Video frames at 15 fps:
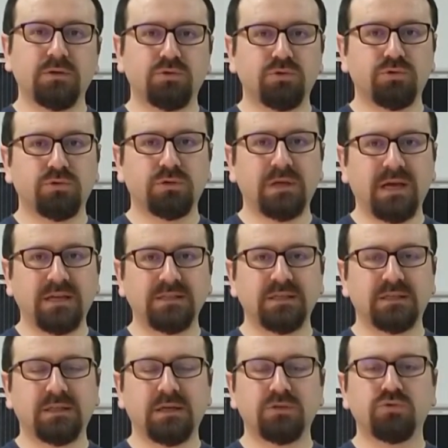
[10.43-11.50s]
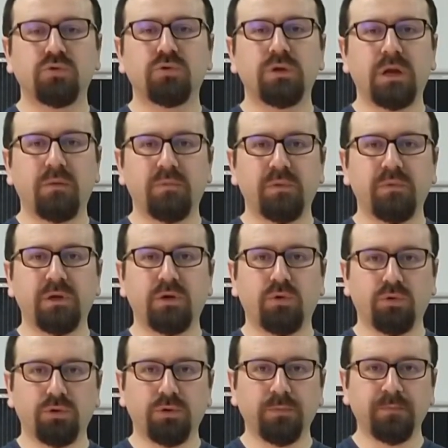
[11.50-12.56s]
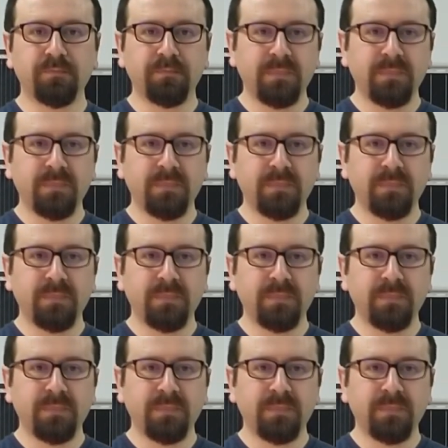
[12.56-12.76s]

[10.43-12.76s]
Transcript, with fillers: Çünkü gerçekten çok önemli bir konu.